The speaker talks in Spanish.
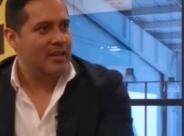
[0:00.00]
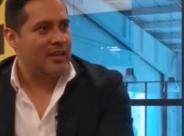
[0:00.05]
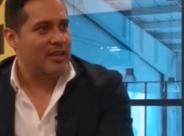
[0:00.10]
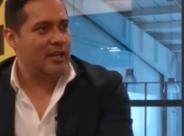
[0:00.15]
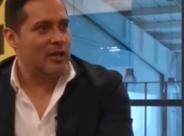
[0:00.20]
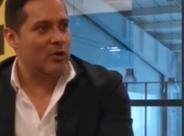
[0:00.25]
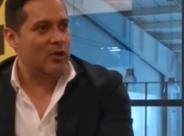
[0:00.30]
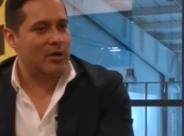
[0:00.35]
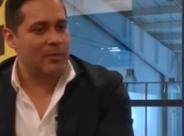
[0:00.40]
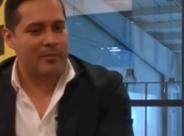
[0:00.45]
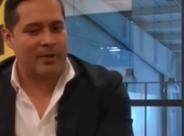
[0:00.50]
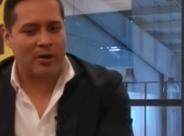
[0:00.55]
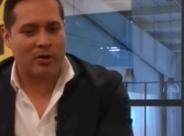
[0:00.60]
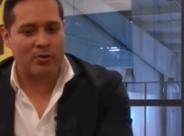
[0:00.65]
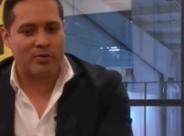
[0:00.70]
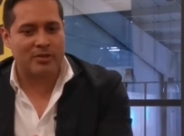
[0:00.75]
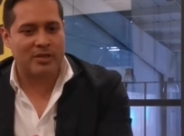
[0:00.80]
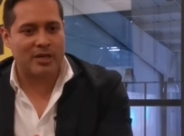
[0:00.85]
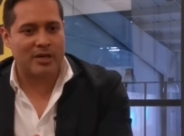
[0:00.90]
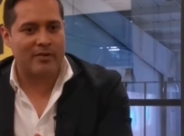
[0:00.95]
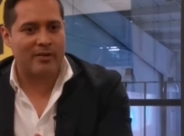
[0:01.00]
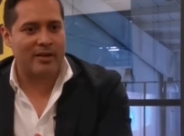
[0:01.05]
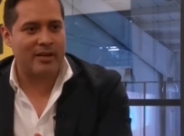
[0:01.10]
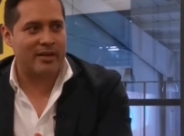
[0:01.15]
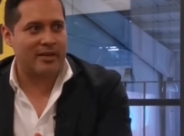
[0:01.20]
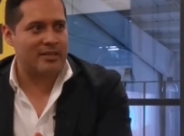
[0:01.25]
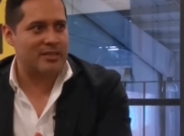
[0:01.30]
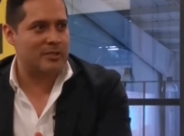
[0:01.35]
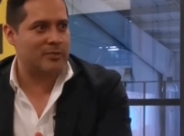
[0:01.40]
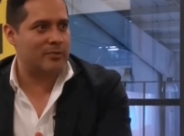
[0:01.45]
Y lo que me encontraba
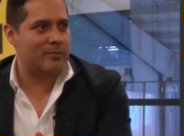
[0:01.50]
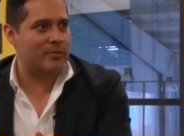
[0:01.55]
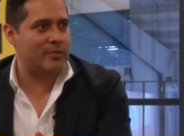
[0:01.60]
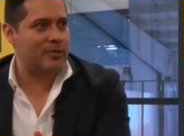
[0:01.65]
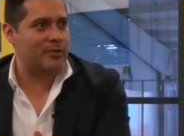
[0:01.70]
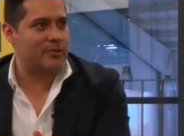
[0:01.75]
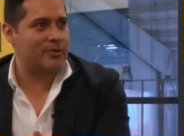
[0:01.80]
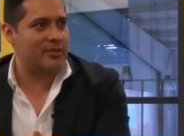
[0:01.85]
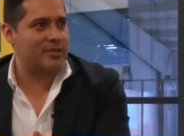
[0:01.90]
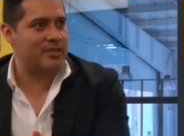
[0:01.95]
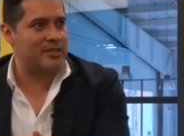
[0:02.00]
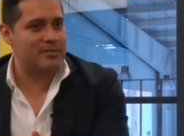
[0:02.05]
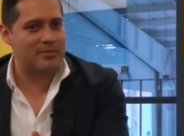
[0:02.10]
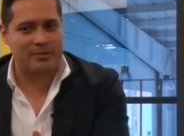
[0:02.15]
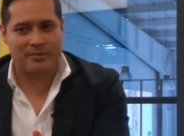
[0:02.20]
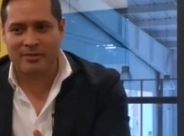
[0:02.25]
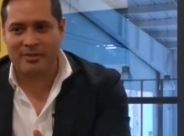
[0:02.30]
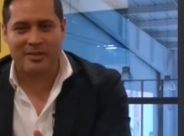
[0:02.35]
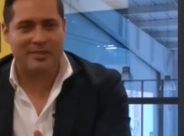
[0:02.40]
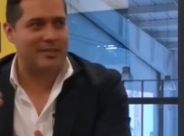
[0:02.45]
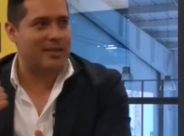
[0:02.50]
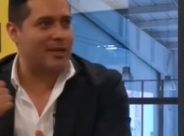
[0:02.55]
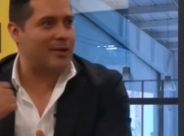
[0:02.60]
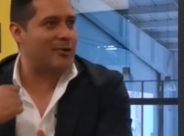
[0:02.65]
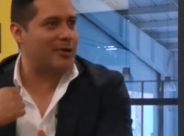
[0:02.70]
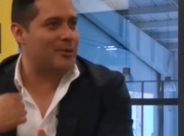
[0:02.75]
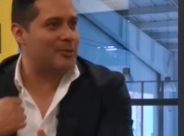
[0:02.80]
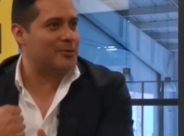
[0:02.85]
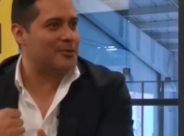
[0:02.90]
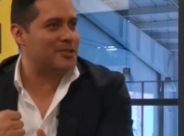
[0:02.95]
en ese momento es, bueno, ¿qué
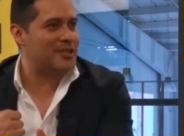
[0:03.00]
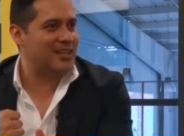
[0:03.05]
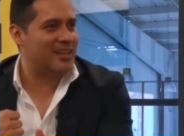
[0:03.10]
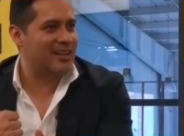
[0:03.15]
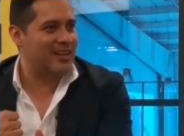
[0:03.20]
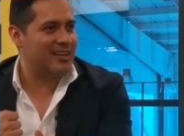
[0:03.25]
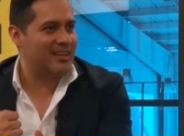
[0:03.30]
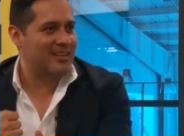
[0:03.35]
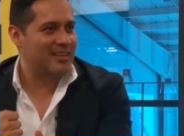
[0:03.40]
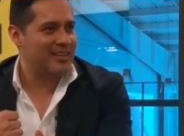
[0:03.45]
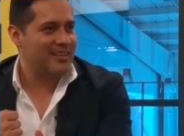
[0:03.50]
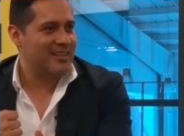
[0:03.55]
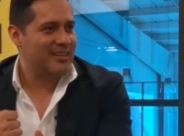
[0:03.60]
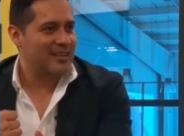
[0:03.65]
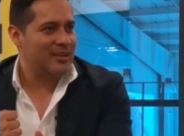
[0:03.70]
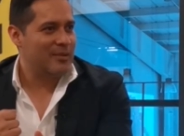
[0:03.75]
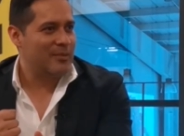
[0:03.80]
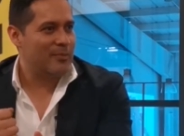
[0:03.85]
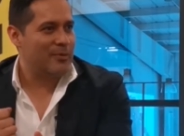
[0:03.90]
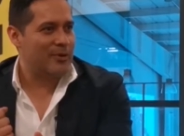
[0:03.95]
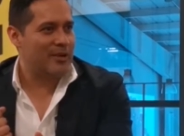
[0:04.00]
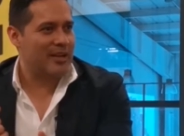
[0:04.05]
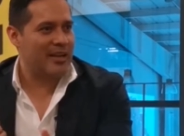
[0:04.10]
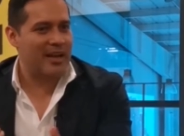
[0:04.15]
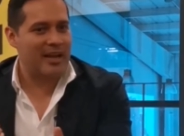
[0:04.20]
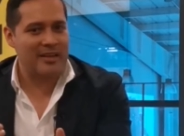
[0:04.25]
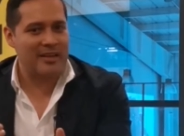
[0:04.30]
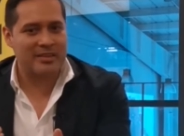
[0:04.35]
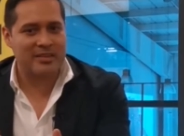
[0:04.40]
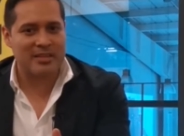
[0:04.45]
traigo en la mochila?
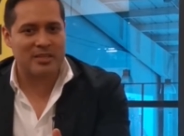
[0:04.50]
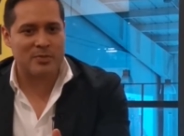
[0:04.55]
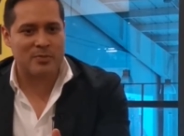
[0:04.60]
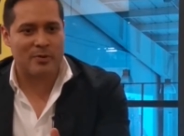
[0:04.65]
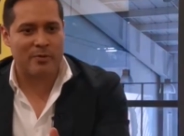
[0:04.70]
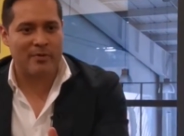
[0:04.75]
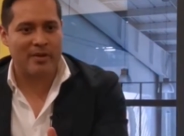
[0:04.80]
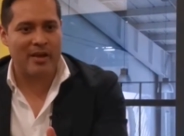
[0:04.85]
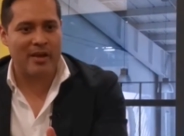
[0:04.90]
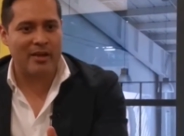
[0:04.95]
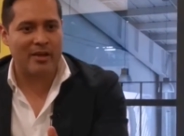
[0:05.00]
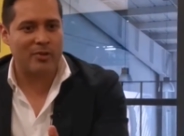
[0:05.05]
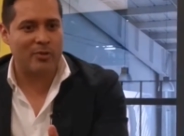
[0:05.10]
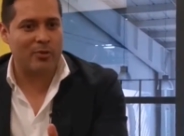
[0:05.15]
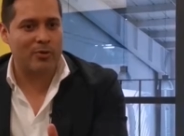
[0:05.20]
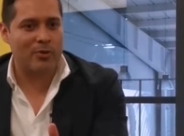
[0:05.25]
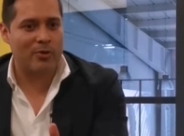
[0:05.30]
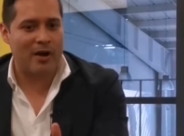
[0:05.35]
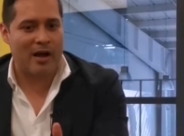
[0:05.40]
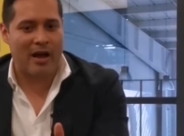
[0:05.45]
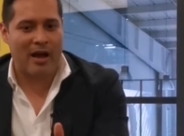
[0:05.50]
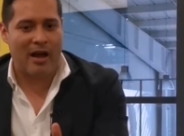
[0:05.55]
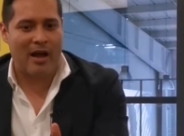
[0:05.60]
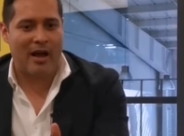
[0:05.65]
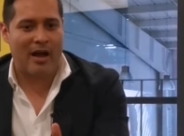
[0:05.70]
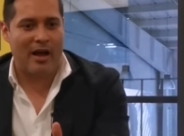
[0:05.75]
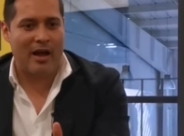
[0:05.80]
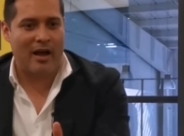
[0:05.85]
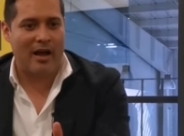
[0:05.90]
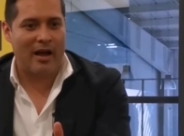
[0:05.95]
porque antes me había ido
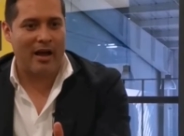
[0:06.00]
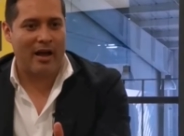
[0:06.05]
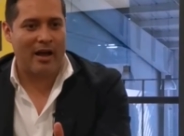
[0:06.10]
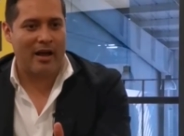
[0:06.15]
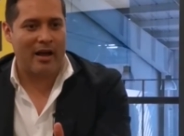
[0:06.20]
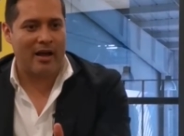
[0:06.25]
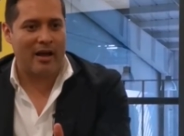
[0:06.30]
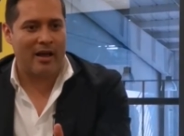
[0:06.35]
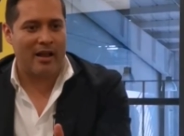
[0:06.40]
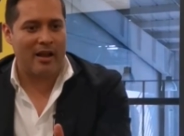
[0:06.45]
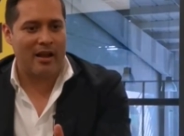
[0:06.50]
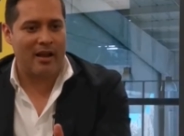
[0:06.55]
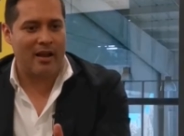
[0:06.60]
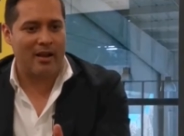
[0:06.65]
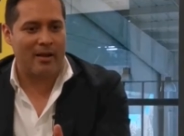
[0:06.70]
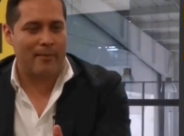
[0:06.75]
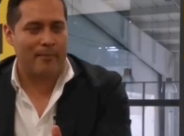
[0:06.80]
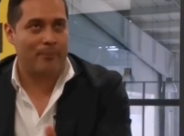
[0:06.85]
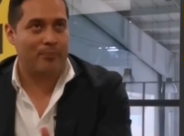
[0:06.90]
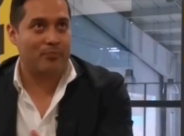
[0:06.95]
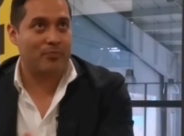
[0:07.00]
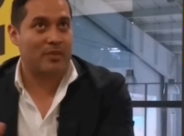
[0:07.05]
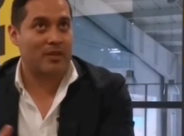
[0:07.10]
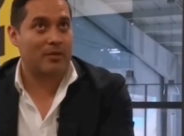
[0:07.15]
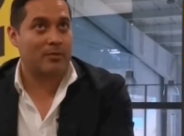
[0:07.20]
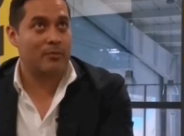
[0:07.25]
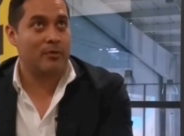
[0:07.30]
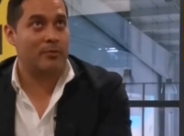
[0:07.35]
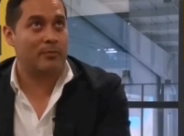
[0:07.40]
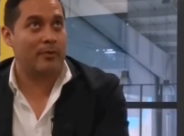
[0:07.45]
a,
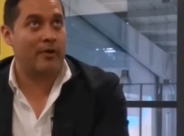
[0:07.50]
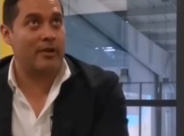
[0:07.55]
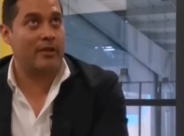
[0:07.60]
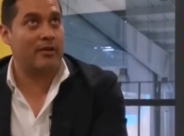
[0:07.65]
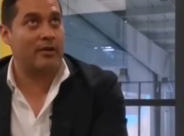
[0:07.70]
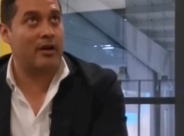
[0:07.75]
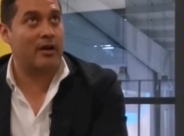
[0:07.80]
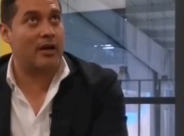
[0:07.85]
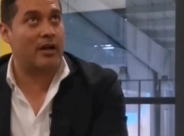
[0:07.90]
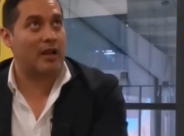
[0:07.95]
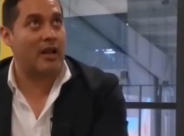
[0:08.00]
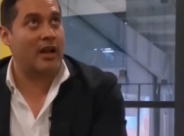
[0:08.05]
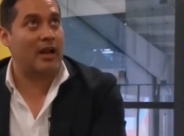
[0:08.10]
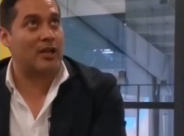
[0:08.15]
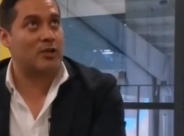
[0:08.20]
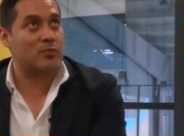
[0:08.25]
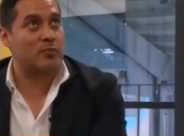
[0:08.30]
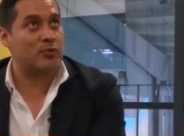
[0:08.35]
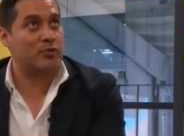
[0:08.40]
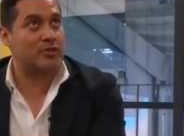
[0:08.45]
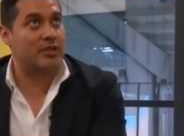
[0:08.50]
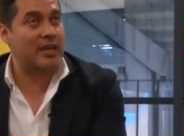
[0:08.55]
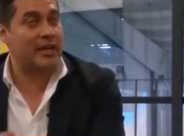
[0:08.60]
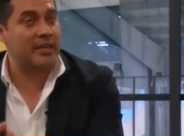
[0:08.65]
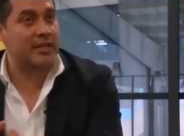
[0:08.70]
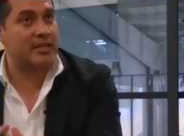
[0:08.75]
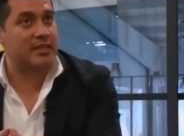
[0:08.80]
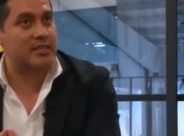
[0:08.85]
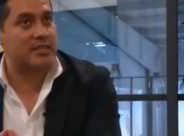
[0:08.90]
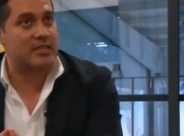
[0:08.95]
bueno, a, las
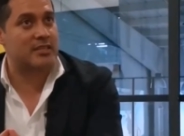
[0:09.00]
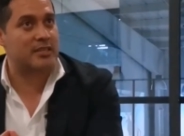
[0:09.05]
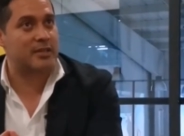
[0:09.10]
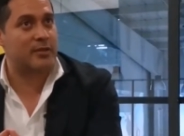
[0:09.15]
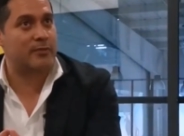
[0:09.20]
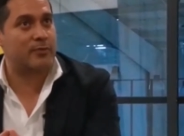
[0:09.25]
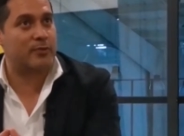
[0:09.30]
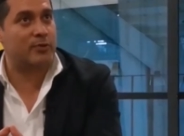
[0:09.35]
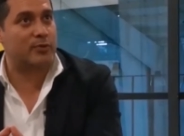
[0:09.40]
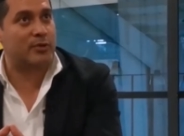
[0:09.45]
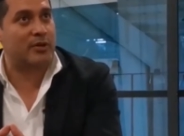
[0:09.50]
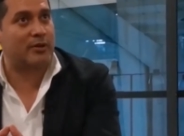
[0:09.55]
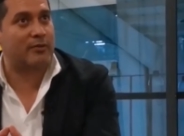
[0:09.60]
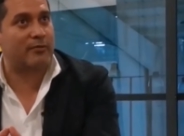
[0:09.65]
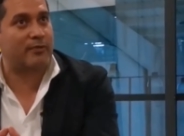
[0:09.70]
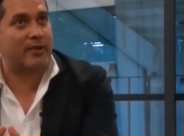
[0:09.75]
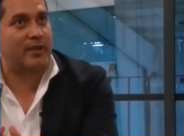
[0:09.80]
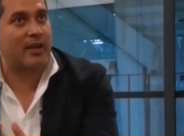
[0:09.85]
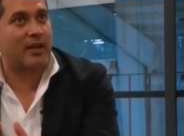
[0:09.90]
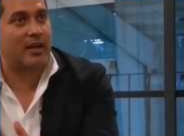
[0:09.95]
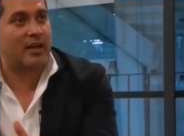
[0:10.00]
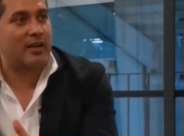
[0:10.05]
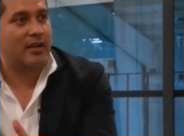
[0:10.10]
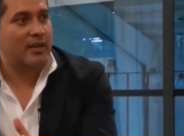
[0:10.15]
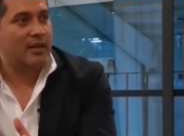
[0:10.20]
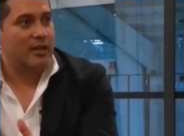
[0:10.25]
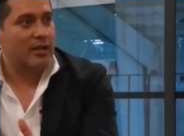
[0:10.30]
montañas a hacer fotografía